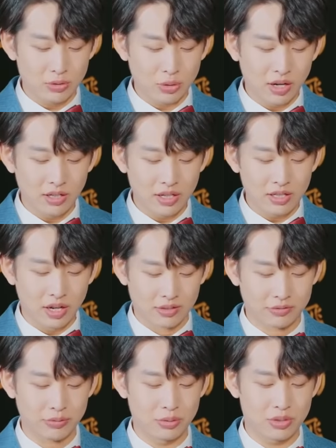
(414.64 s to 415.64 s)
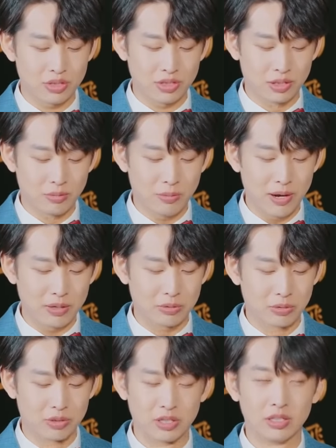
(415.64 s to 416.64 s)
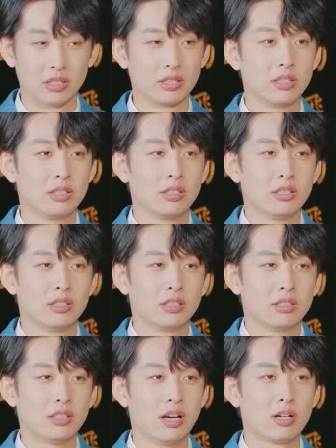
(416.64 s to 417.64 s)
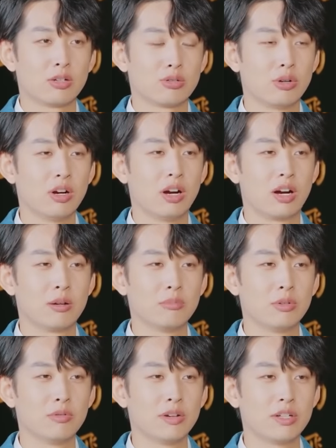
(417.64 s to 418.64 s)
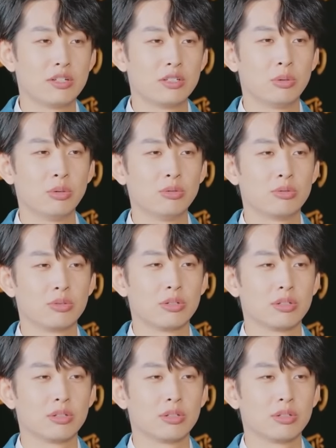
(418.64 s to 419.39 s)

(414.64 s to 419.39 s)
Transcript: 双儿的养父是个外国人，那双儿莫非是个混血？